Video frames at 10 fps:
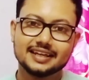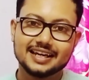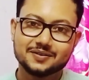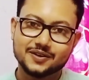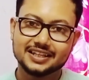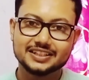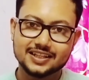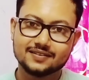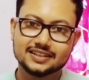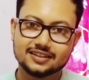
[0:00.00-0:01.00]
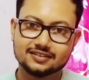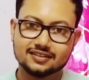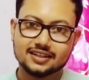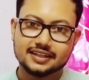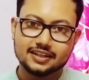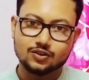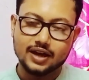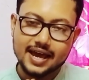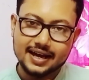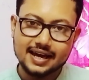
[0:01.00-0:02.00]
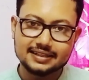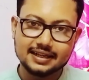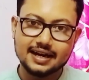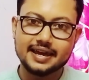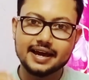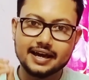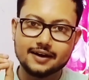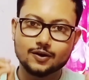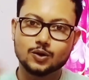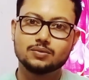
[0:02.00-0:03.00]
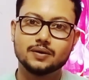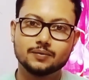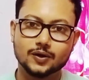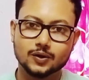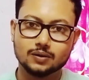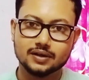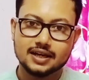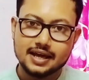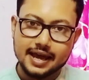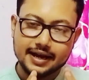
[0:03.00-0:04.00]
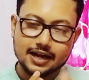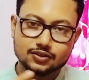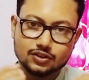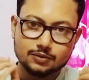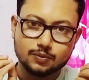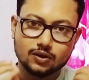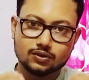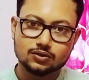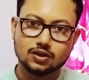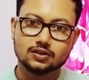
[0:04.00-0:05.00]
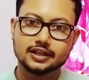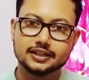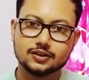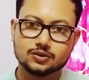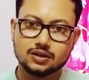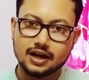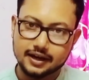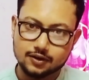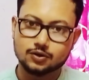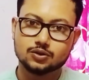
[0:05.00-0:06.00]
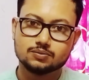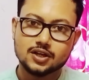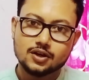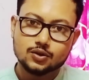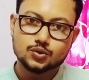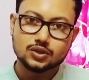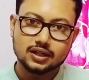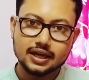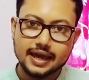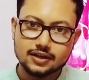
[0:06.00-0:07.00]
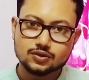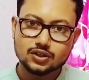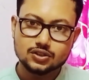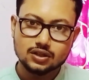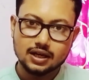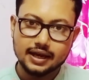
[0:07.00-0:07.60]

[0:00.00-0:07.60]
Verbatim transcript: এর ফলে কি হবে জানো দেখো এক এক জায়গায় এক এক রকমভাবে পড়ানো হবে এক একজনের পড়ানোর ধরন একই রকম এক এক রকম তো সুতরাং একজনের সঙ্গে